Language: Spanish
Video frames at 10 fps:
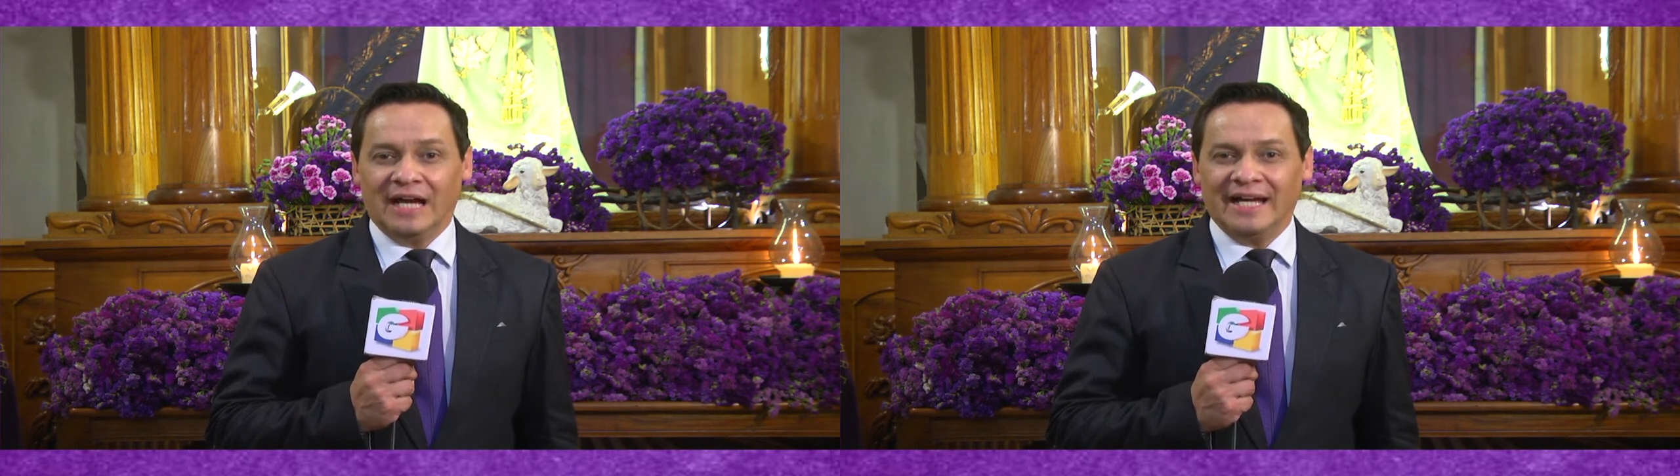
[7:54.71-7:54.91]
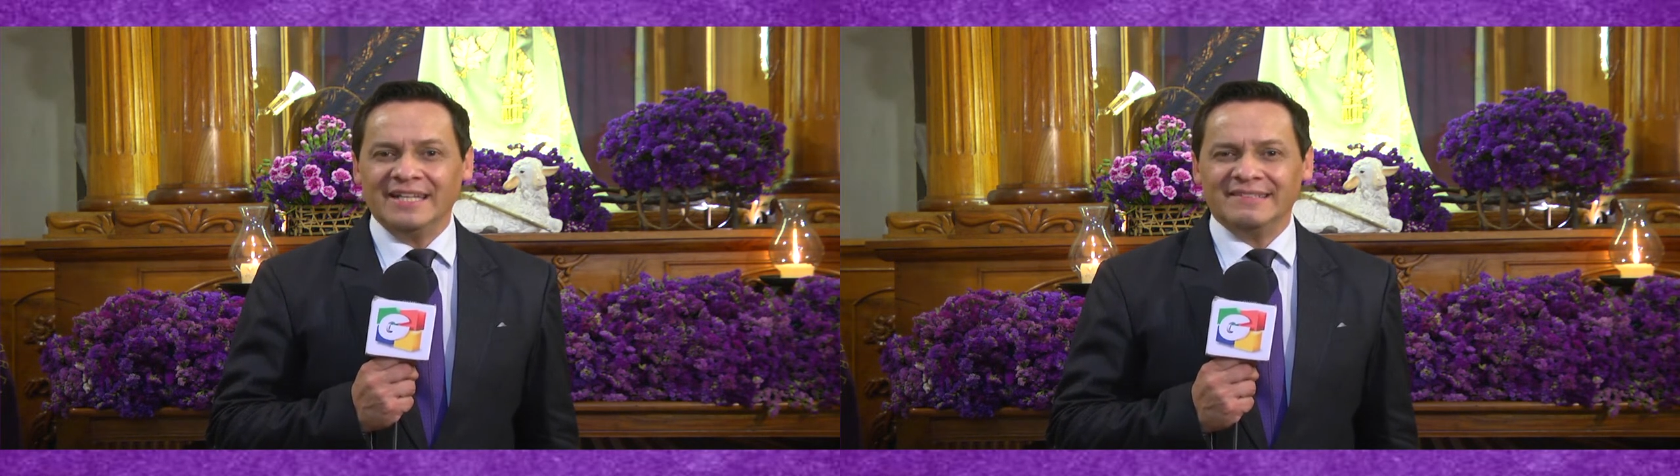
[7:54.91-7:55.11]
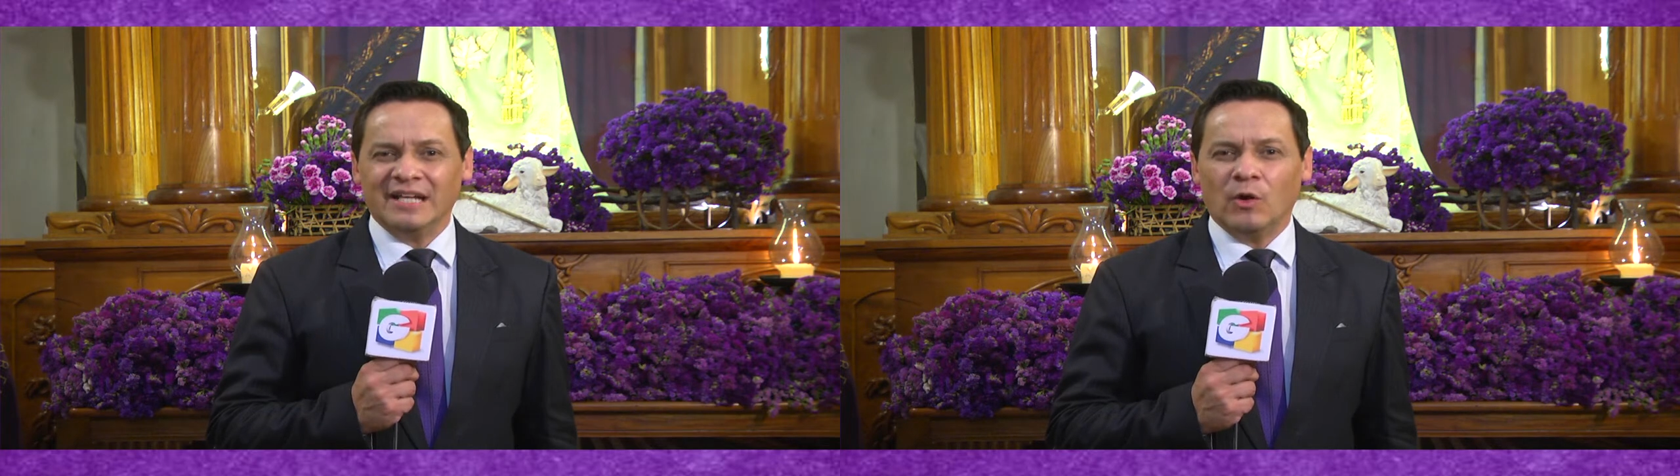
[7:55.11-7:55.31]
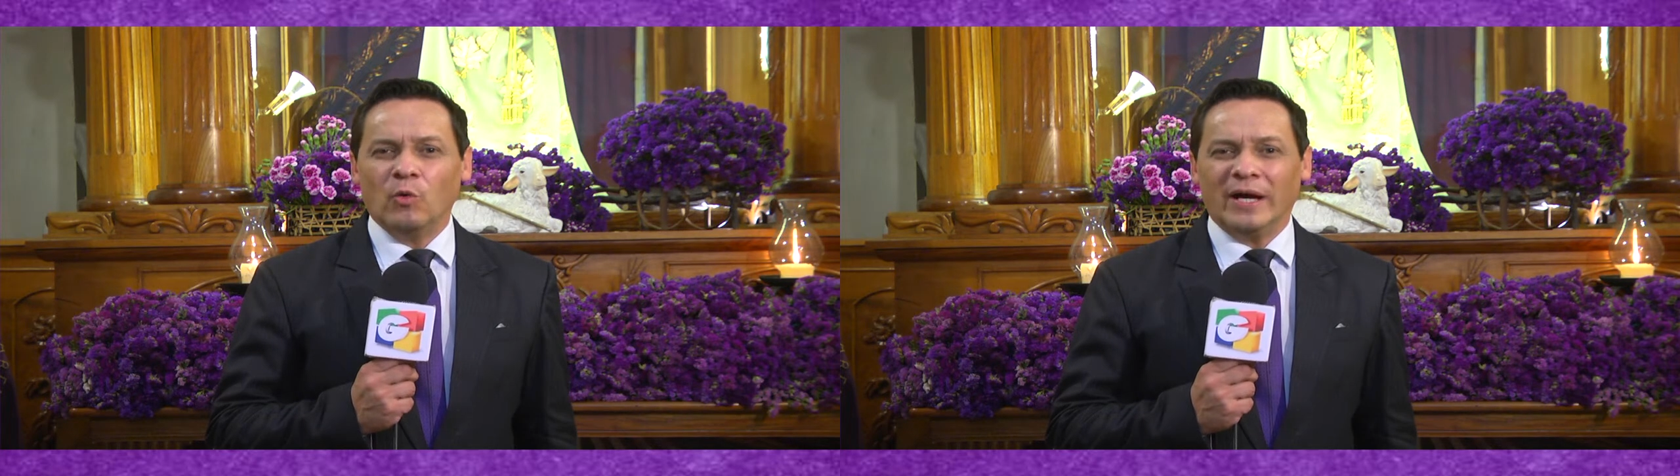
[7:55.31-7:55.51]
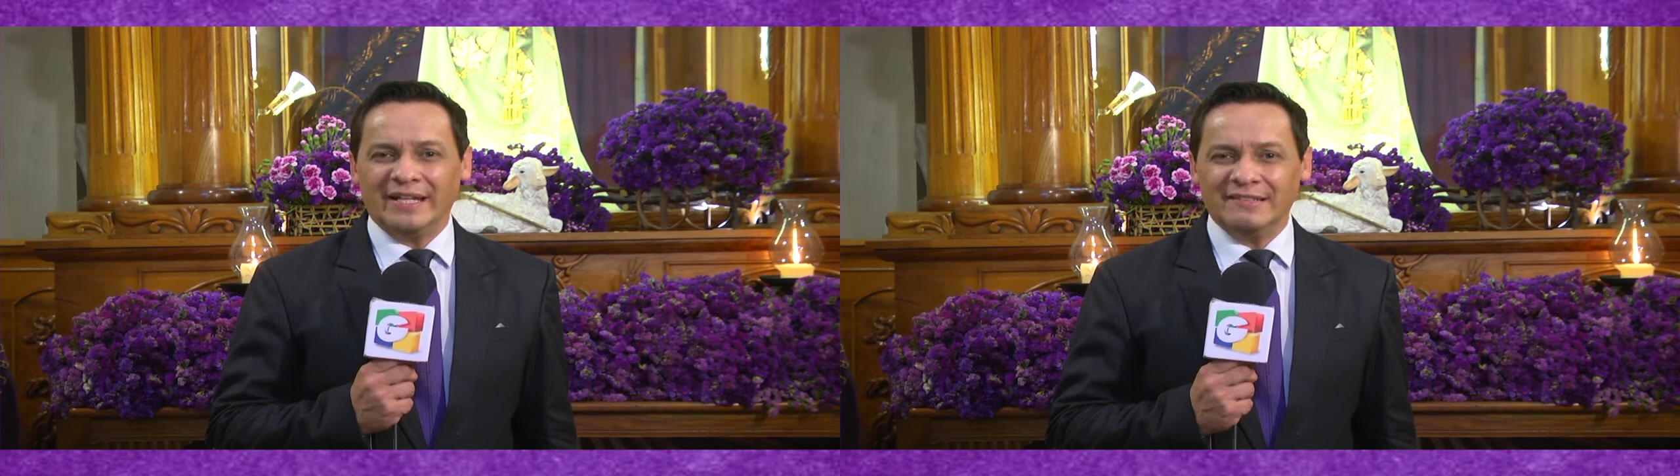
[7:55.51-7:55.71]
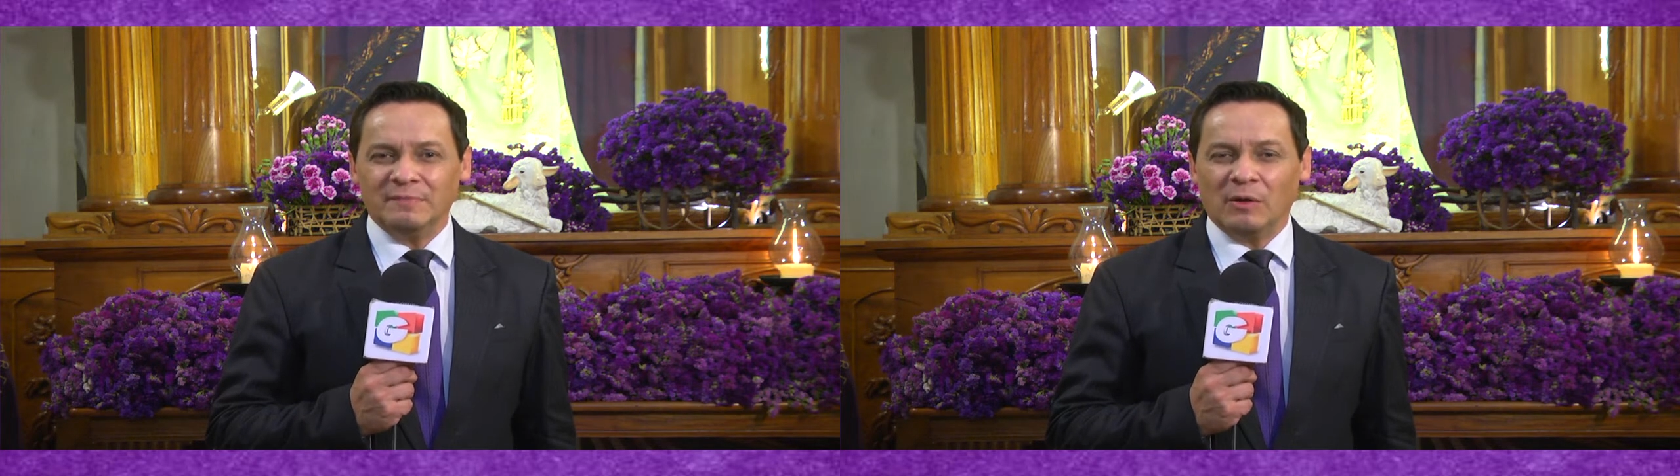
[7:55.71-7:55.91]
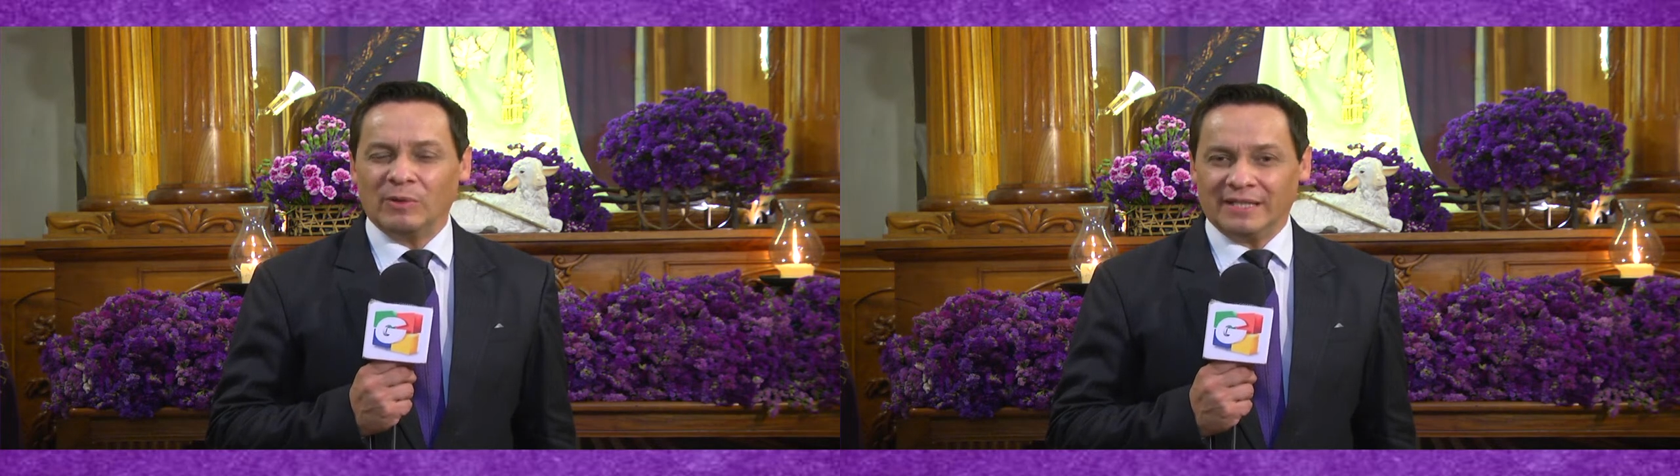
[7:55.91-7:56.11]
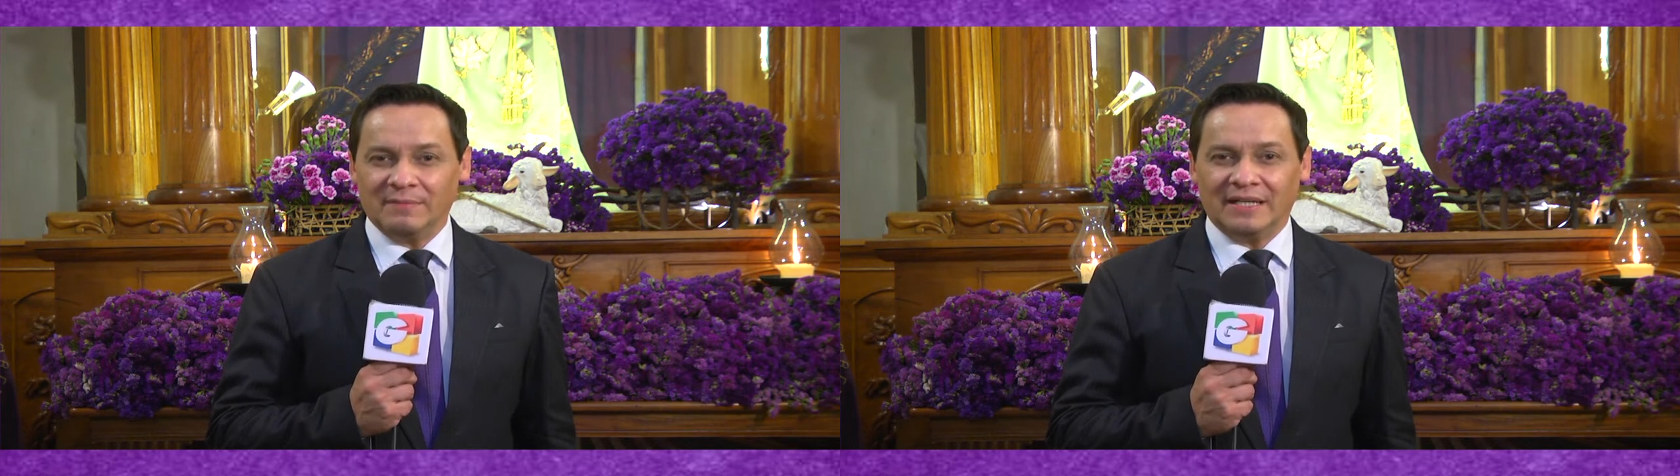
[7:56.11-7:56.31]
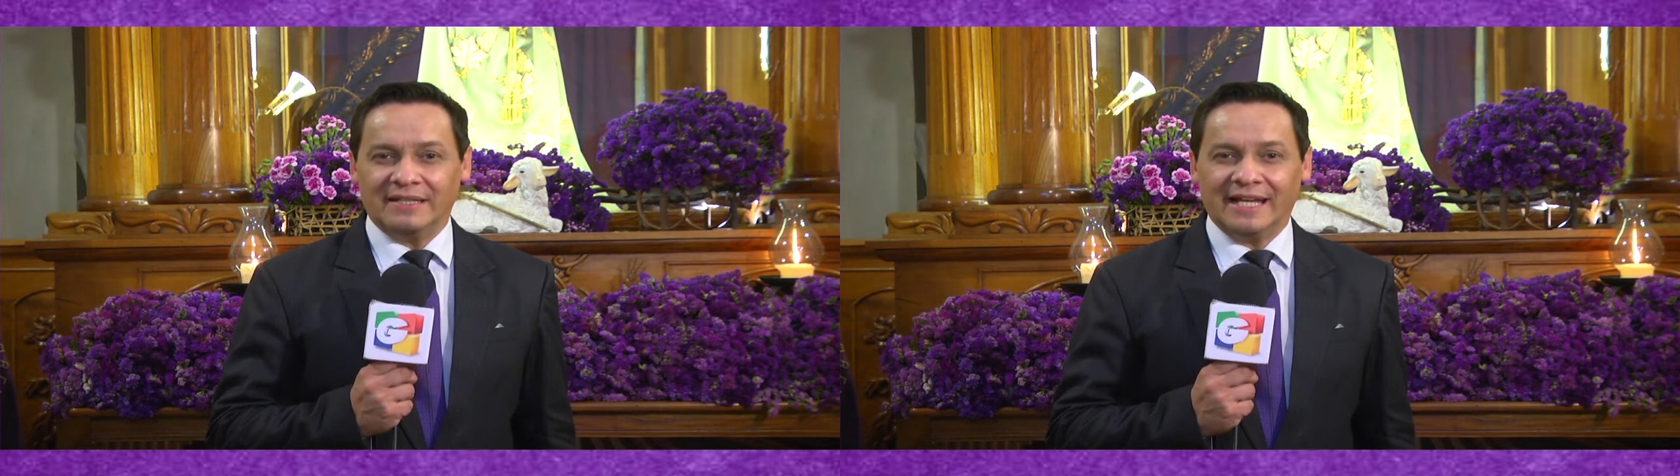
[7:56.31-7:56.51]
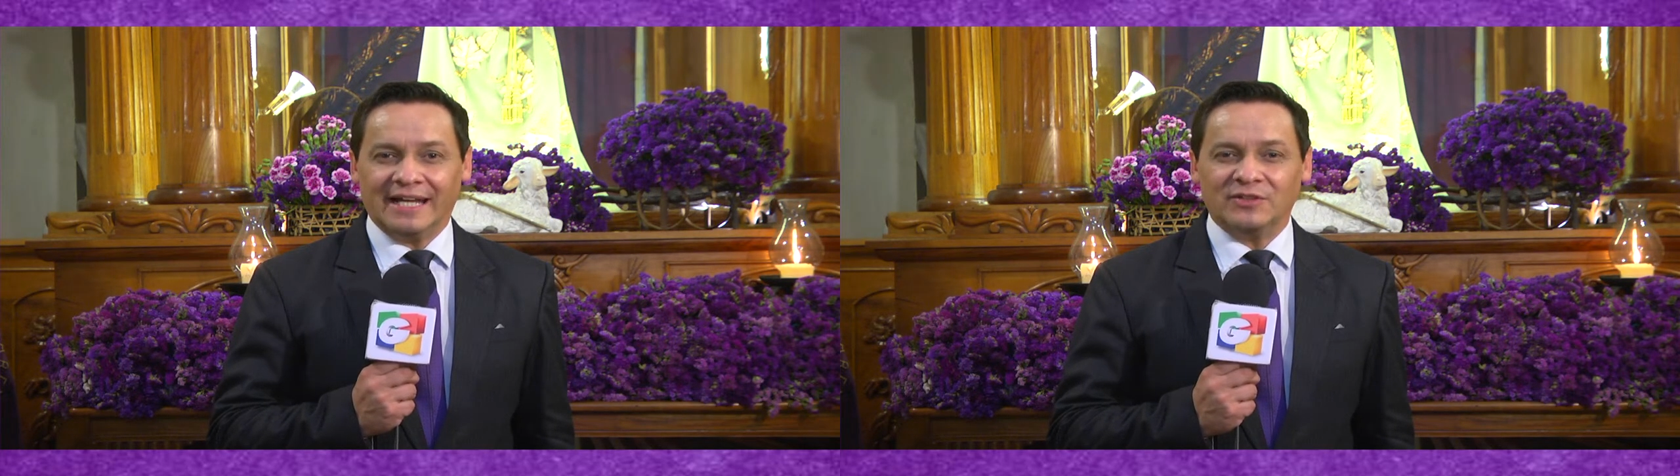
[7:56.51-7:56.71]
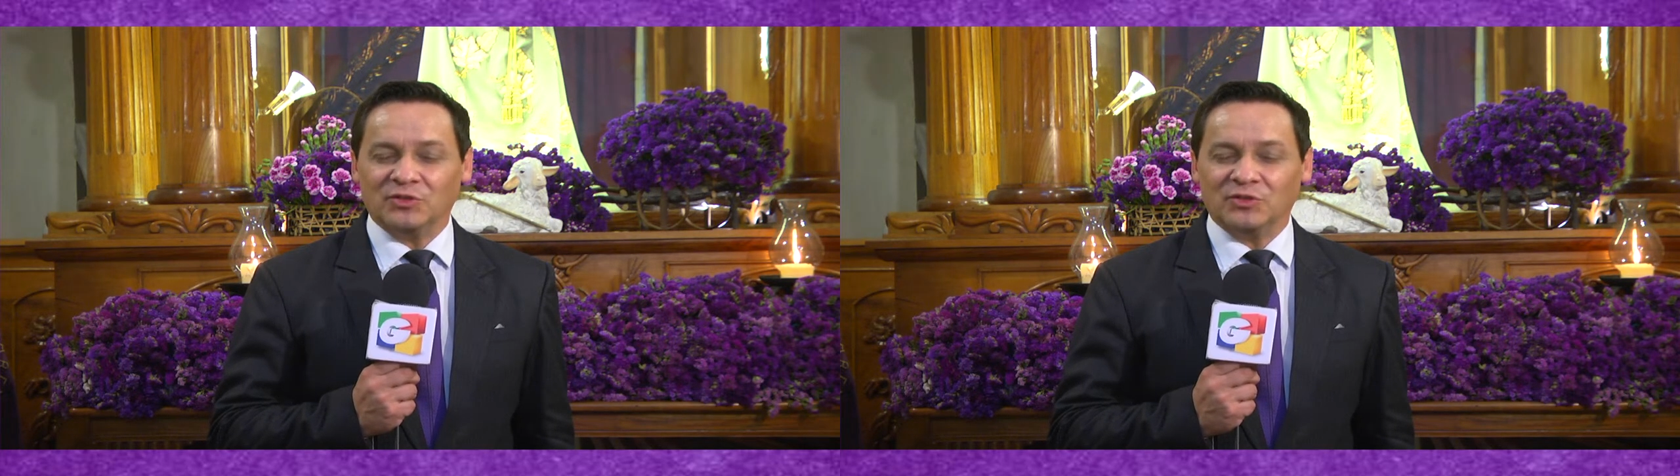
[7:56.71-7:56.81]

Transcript: a esta Cuaresma Guatemalteca